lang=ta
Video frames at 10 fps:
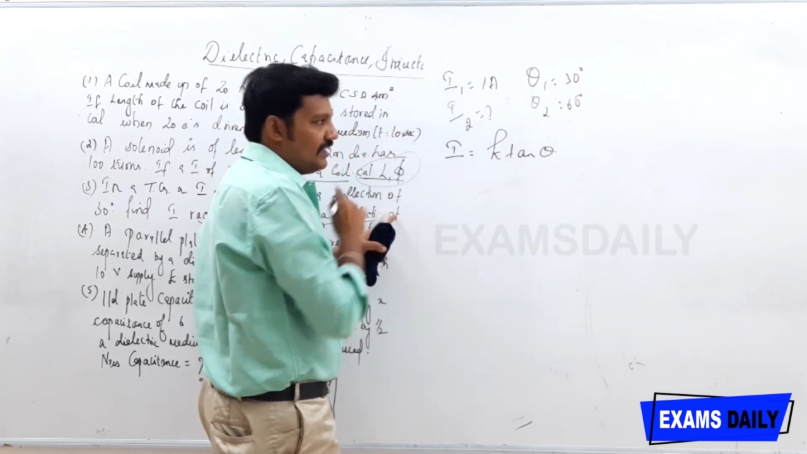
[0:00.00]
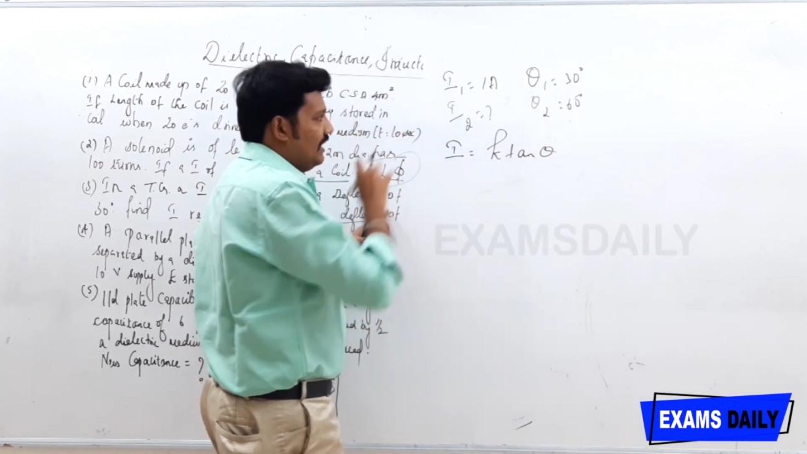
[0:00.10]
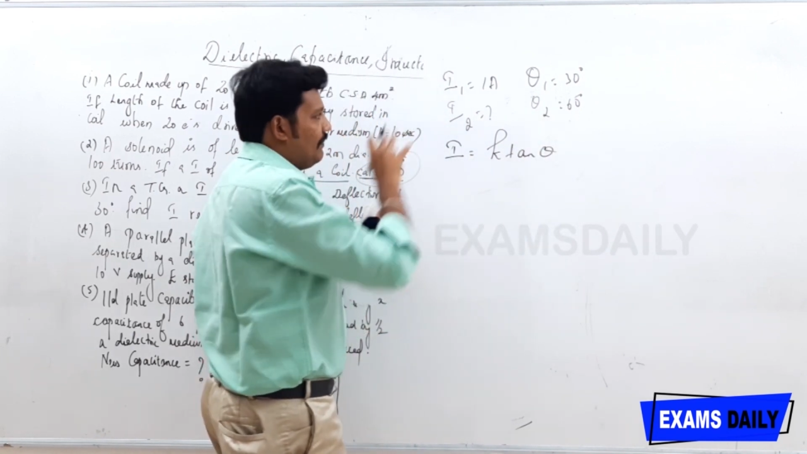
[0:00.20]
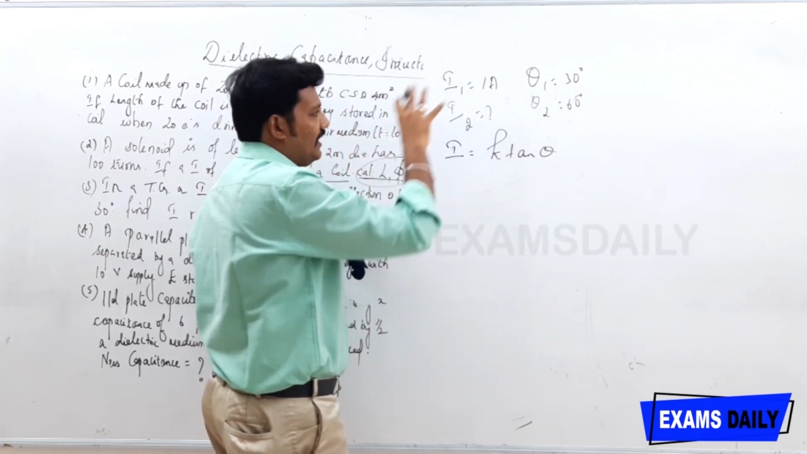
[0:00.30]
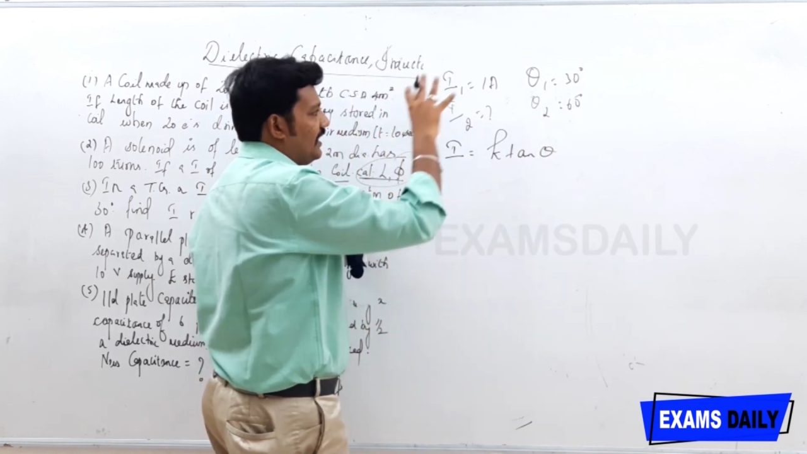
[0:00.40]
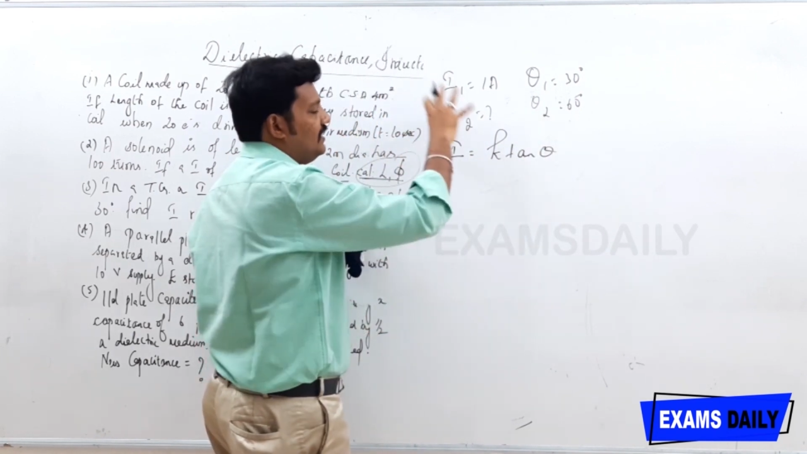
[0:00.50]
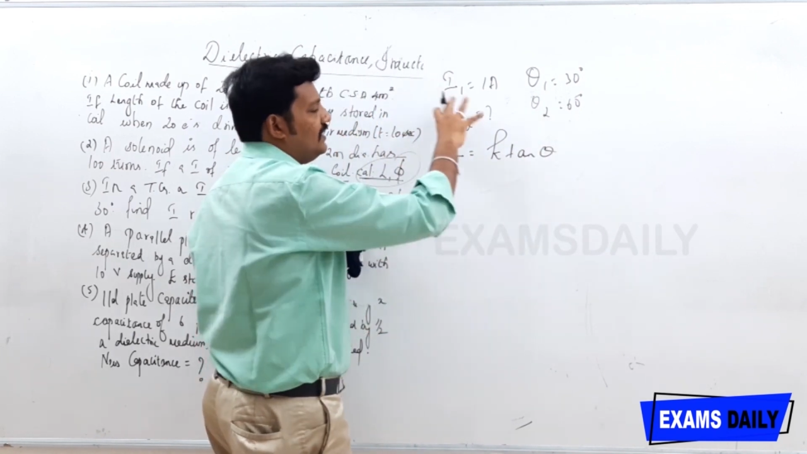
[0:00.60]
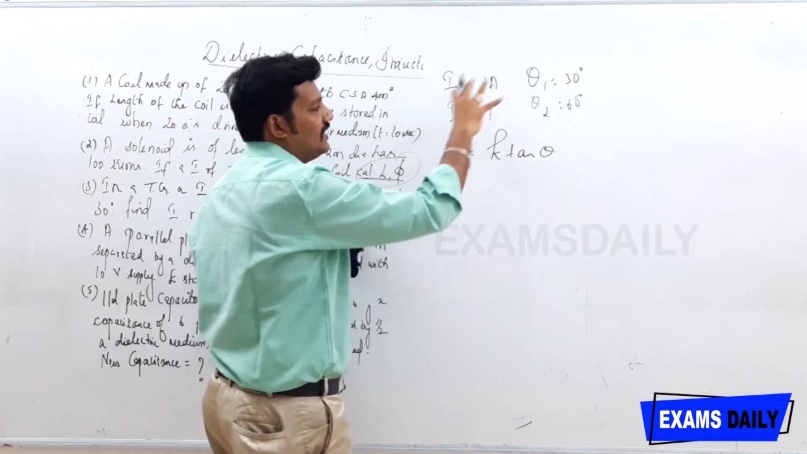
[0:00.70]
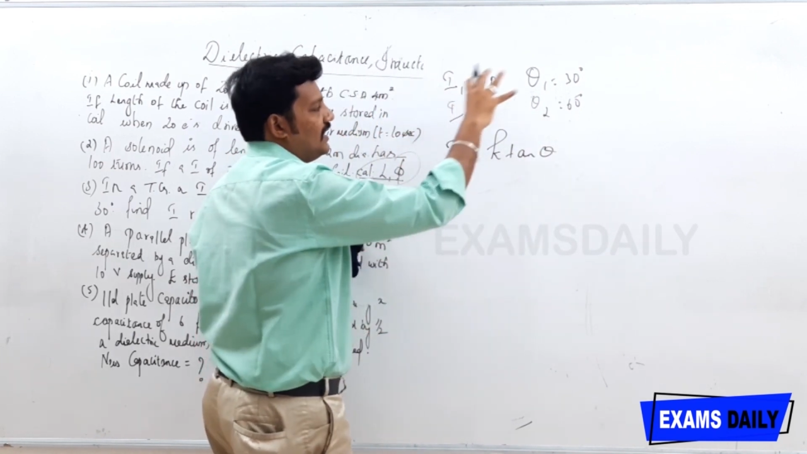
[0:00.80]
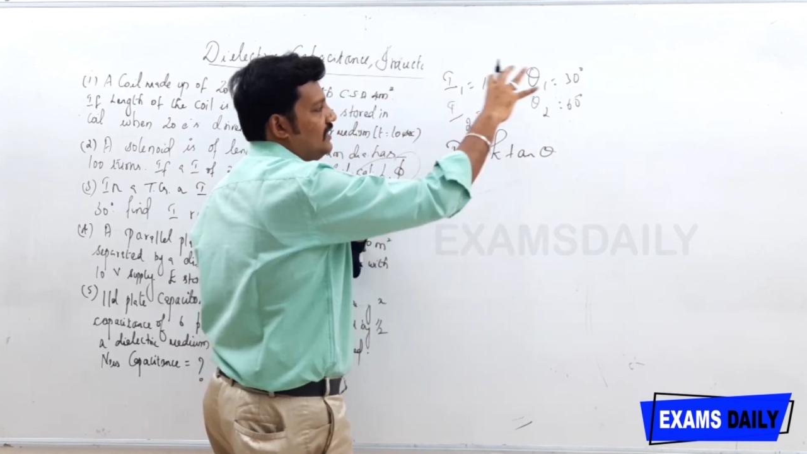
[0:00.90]
இப்போ நான்
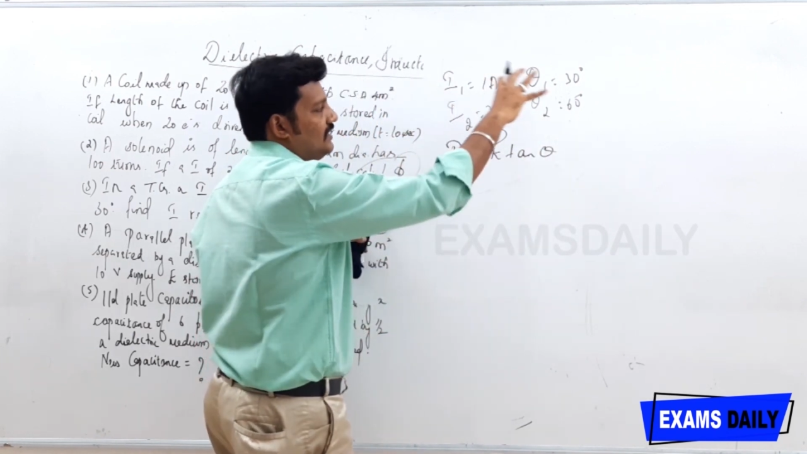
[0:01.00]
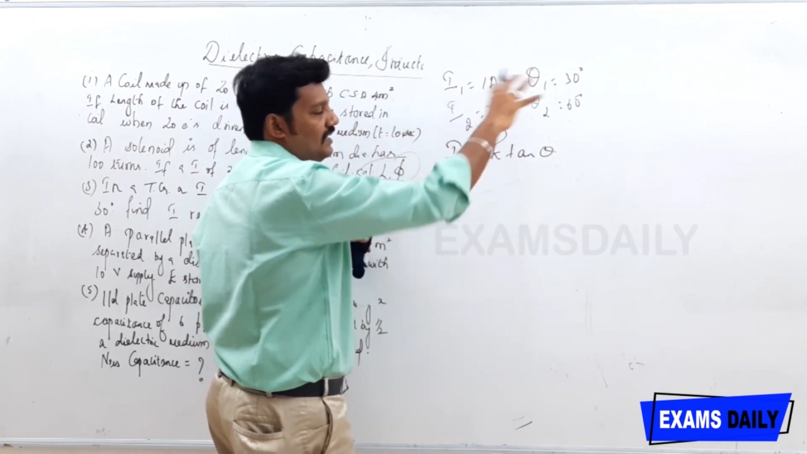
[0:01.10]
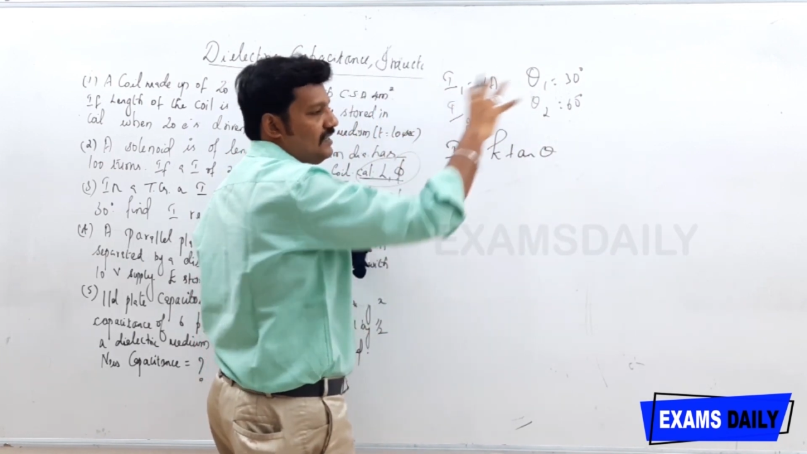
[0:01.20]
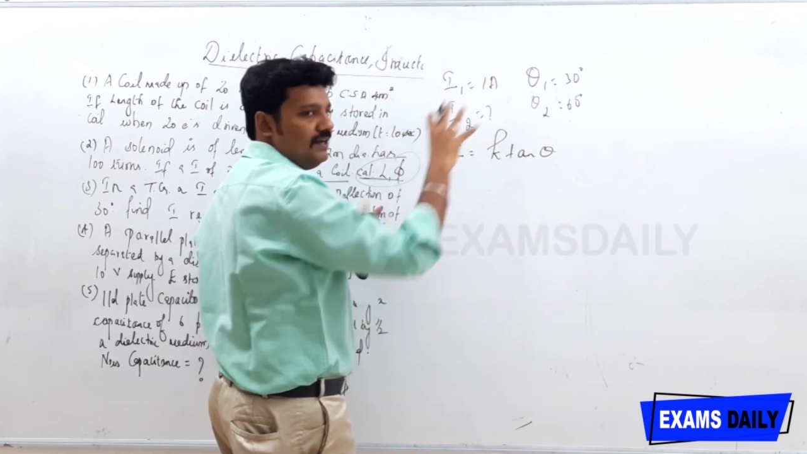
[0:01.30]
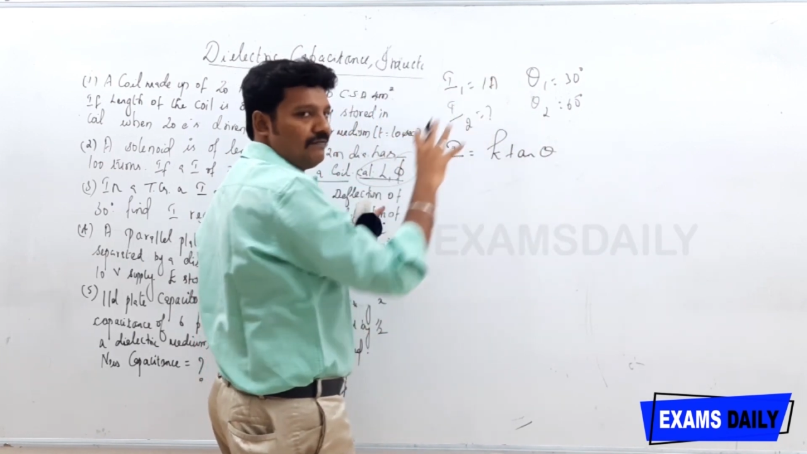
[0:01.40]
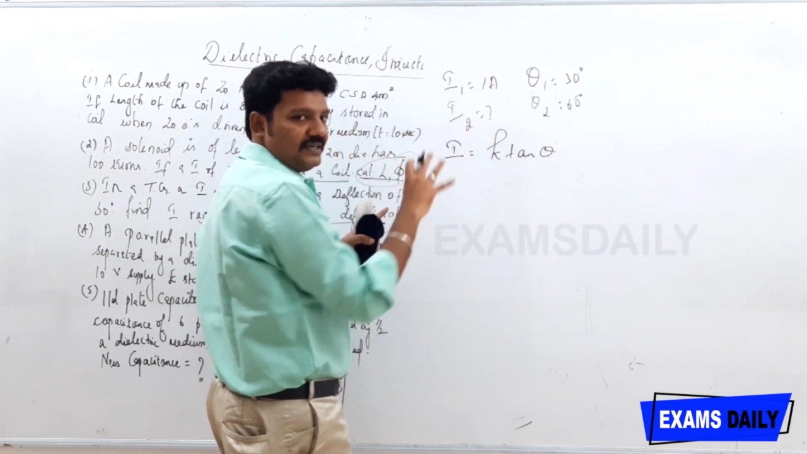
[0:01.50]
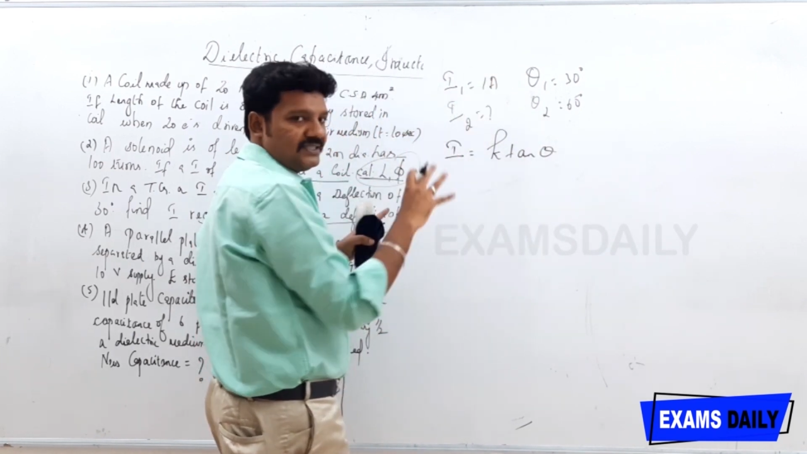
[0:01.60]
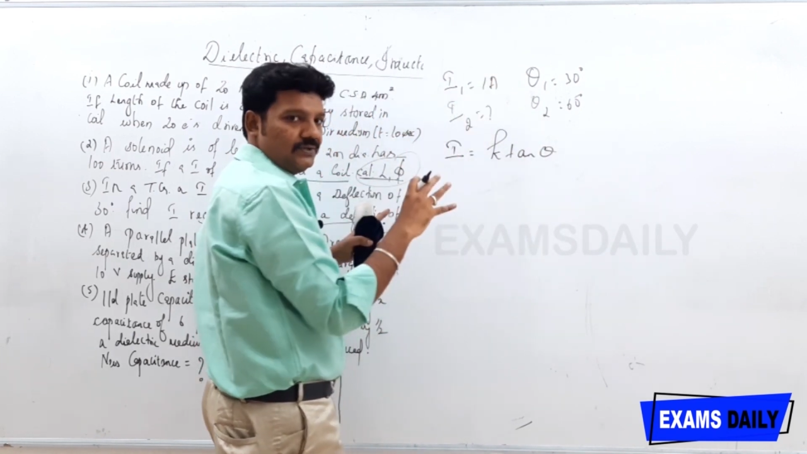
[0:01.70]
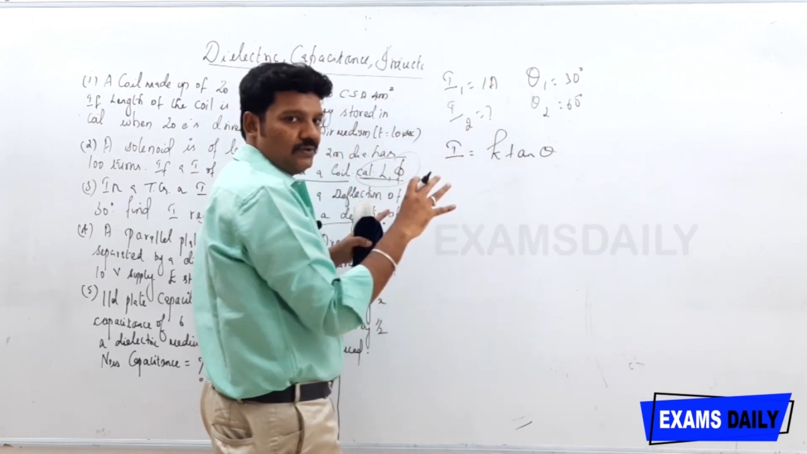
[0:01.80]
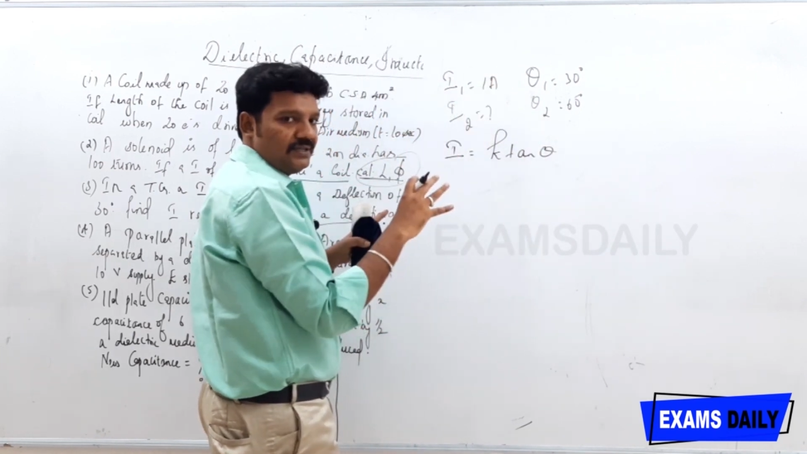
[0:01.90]
ரெண்டு கரண்ட்டு ரெண்டு
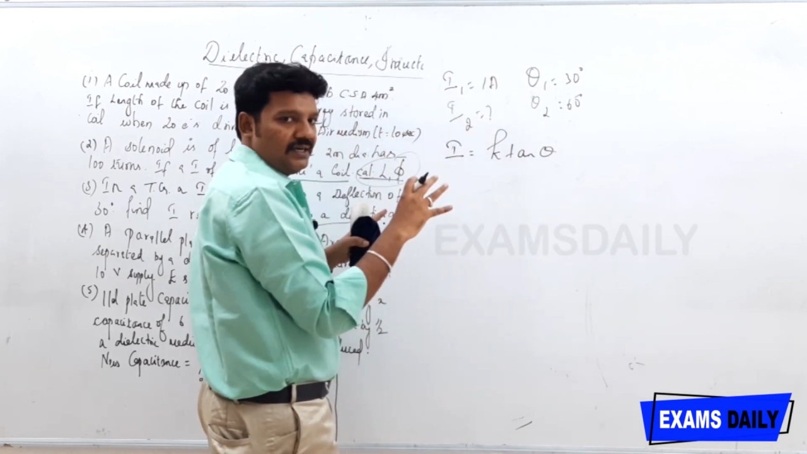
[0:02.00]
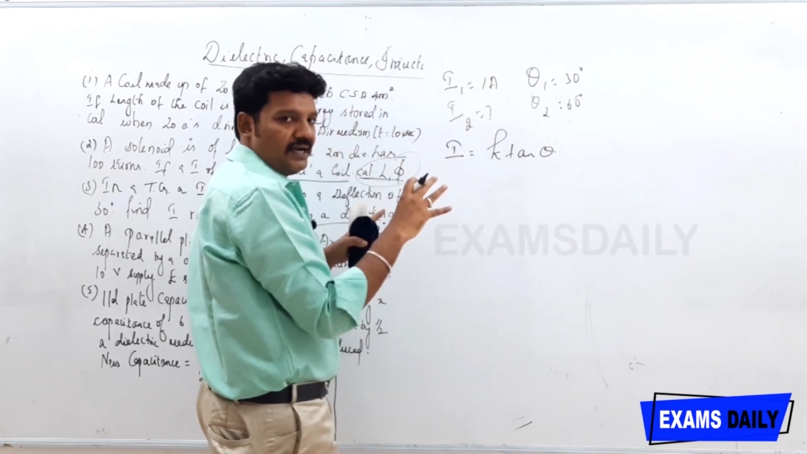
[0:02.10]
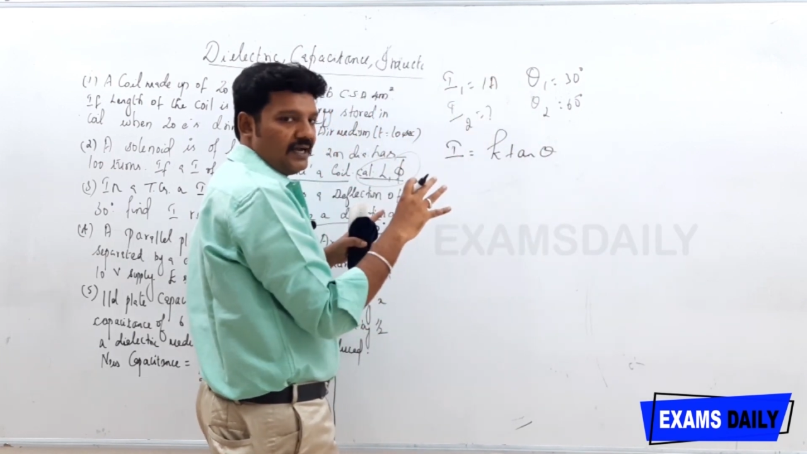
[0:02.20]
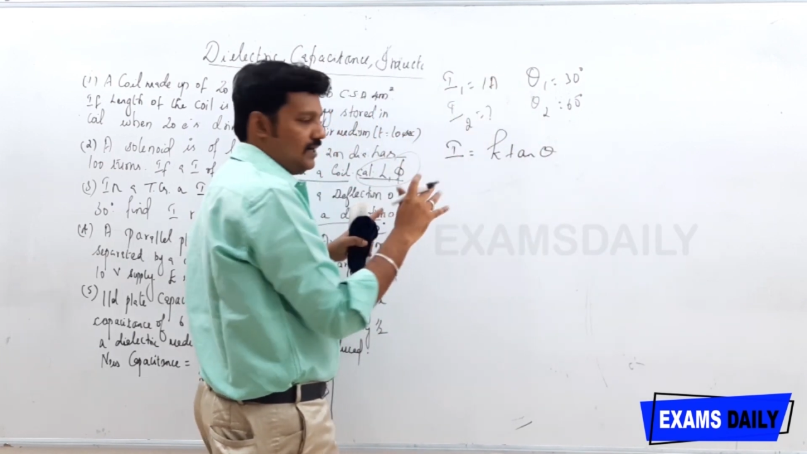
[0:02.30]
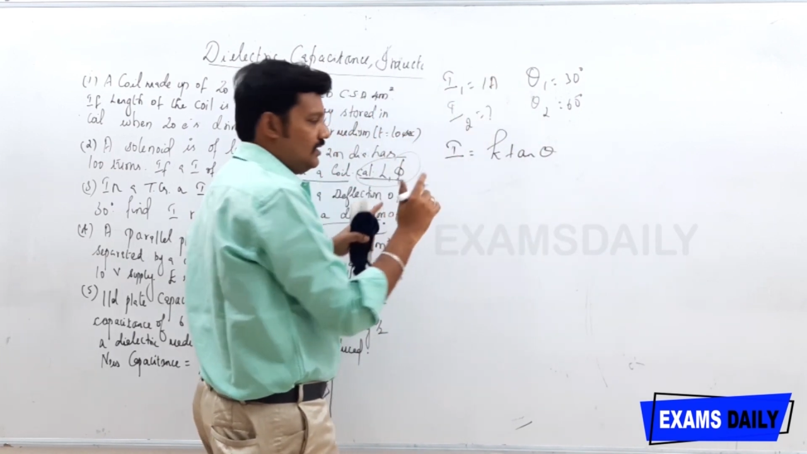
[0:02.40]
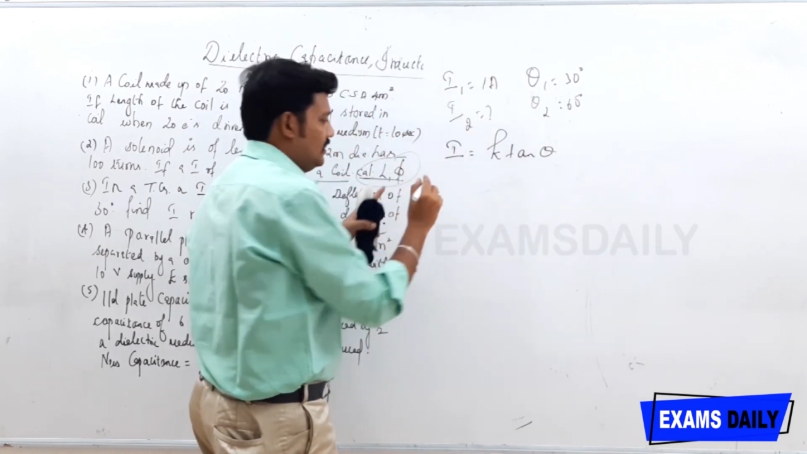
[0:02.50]
டிஃப்ளெக்ஷன் கொடுத்துருக்கானா